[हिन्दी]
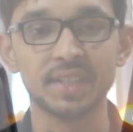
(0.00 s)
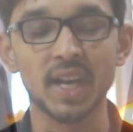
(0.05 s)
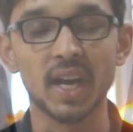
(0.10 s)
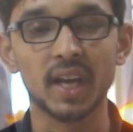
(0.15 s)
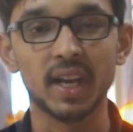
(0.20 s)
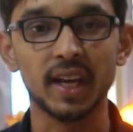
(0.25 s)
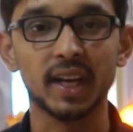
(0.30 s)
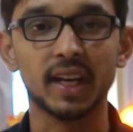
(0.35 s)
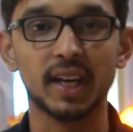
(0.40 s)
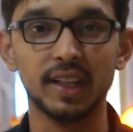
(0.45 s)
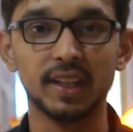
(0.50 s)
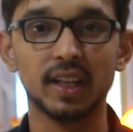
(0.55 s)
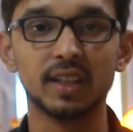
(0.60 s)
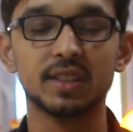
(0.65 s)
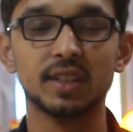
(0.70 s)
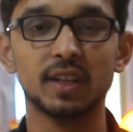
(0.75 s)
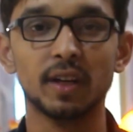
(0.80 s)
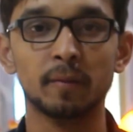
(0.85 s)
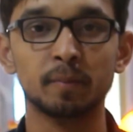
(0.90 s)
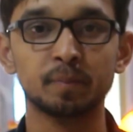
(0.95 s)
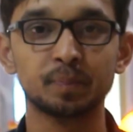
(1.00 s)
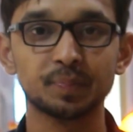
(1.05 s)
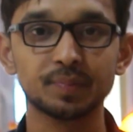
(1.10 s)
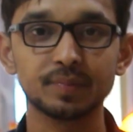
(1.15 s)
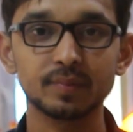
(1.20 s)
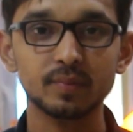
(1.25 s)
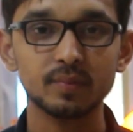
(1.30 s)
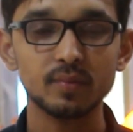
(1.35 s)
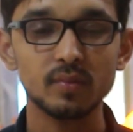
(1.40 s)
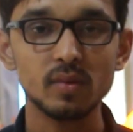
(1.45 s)
या नहीं खरीदना चाहिए
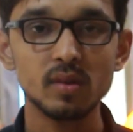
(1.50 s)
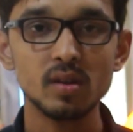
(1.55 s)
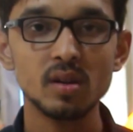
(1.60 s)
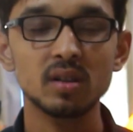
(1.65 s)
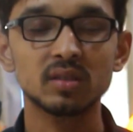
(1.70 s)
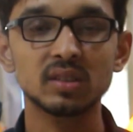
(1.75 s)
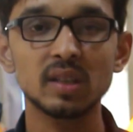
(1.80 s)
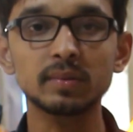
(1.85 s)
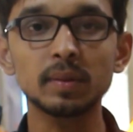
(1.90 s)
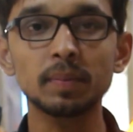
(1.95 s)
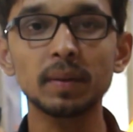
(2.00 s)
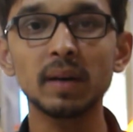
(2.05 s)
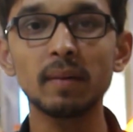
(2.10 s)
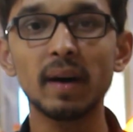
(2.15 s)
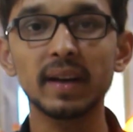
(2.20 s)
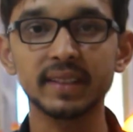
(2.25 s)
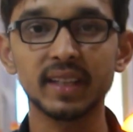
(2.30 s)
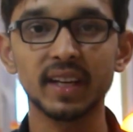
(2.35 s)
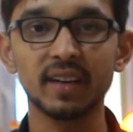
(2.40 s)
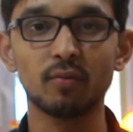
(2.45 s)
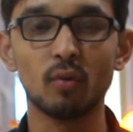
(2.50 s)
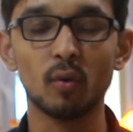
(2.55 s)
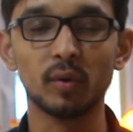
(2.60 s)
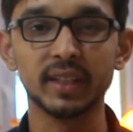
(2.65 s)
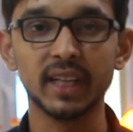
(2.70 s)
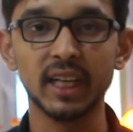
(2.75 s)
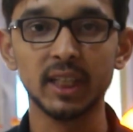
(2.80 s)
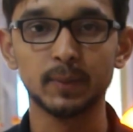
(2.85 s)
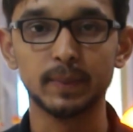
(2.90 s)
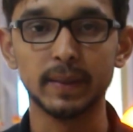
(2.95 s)
सबसे पहले बात करें
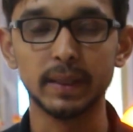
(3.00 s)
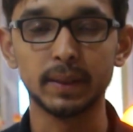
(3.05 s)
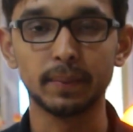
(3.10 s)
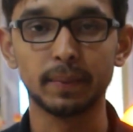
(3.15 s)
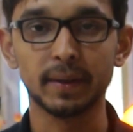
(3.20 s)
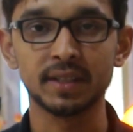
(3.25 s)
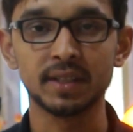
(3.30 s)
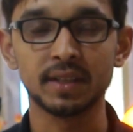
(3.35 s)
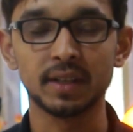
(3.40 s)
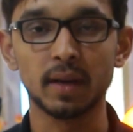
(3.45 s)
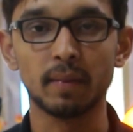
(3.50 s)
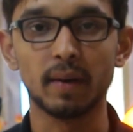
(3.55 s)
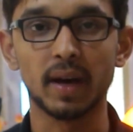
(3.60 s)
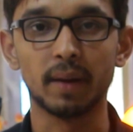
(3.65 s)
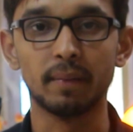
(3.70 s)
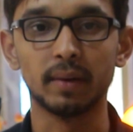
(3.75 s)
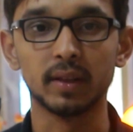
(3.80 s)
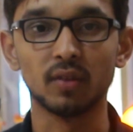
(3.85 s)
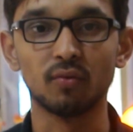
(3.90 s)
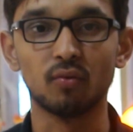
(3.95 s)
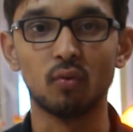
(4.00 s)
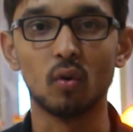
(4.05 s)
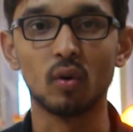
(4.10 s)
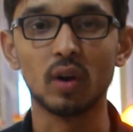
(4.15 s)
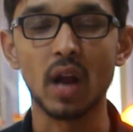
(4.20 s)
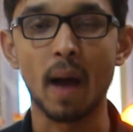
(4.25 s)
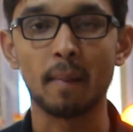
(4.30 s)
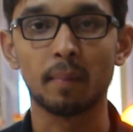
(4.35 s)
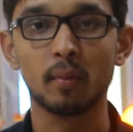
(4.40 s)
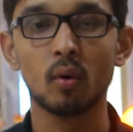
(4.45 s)
फ़ोन के स्पेसिफिकेशन के बारे में तो
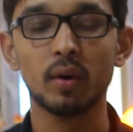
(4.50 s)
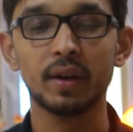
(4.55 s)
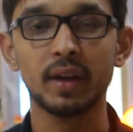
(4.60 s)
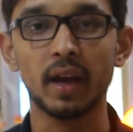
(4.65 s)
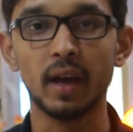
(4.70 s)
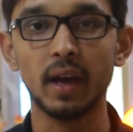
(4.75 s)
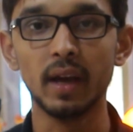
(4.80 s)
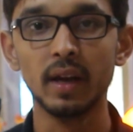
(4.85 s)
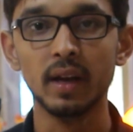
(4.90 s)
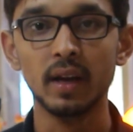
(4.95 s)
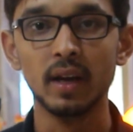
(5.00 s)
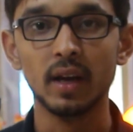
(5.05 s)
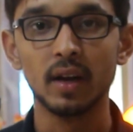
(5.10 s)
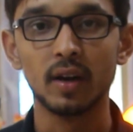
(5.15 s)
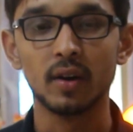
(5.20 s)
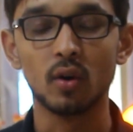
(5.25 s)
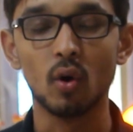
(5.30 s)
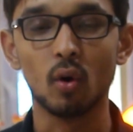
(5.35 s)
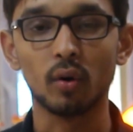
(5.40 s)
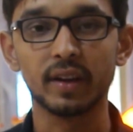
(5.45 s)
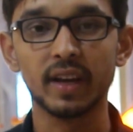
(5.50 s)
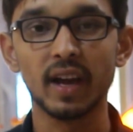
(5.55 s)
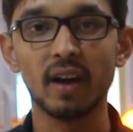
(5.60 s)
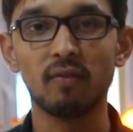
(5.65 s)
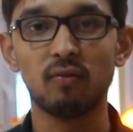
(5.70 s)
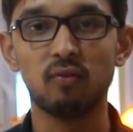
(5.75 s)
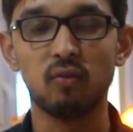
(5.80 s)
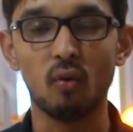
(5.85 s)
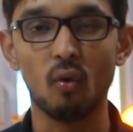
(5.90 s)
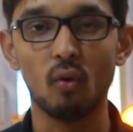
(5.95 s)
फ़ोन आपको ये नोकिया
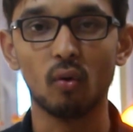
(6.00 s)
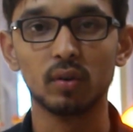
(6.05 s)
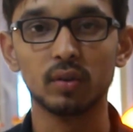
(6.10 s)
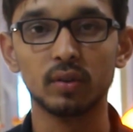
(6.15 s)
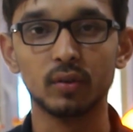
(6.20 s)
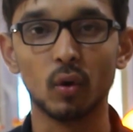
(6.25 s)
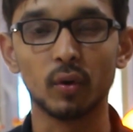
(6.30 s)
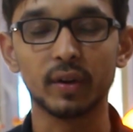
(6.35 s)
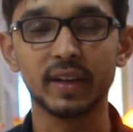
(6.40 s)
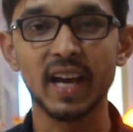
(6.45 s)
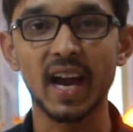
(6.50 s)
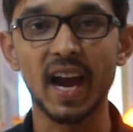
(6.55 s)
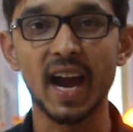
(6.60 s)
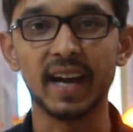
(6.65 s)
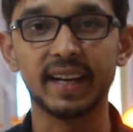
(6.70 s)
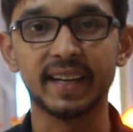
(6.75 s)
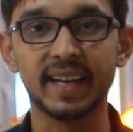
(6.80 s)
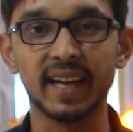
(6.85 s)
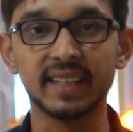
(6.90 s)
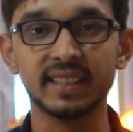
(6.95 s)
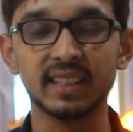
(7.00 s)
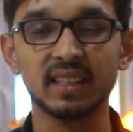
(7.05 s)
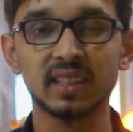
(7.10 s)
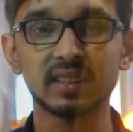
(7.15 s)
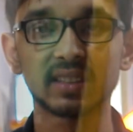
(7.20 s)
फोर नोकिया अट्ठासी दस